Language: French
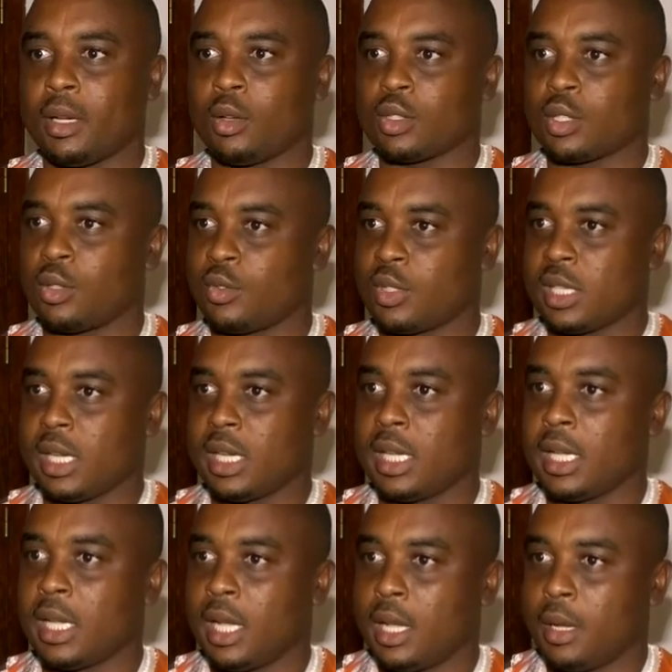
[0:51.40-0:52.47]
lorsque vous
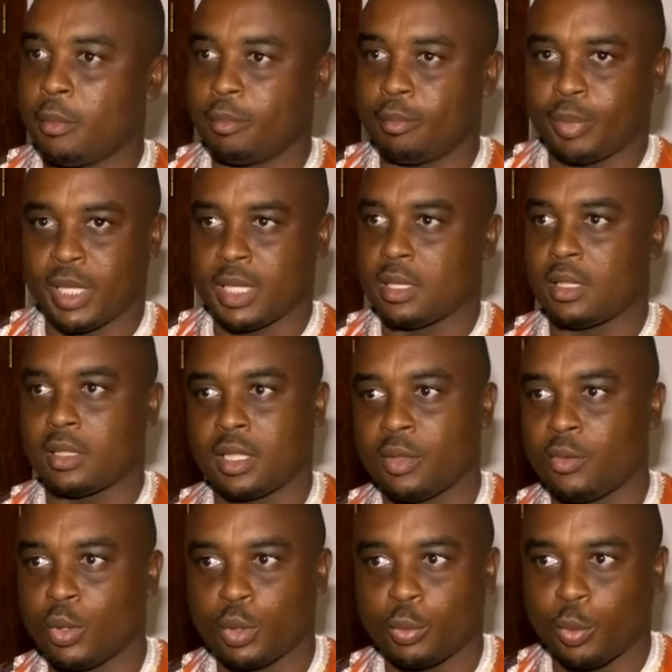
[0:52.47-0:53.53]
allez présenter
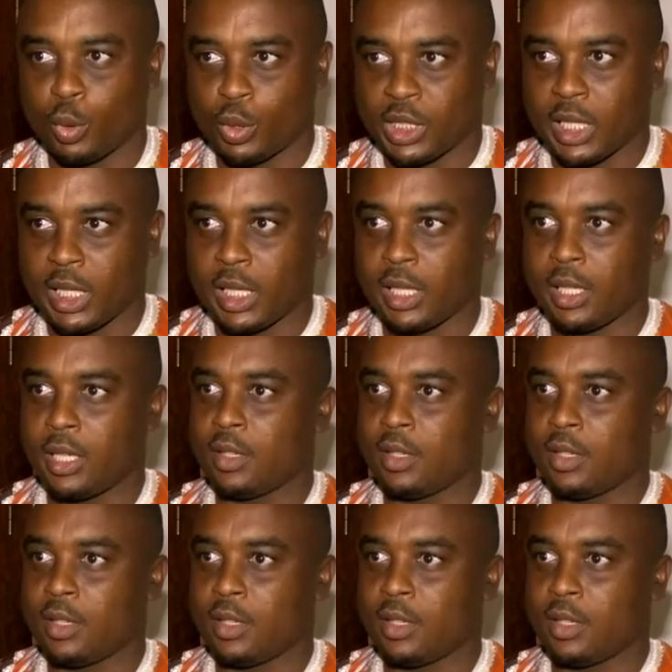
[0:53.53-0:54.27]
votre projet.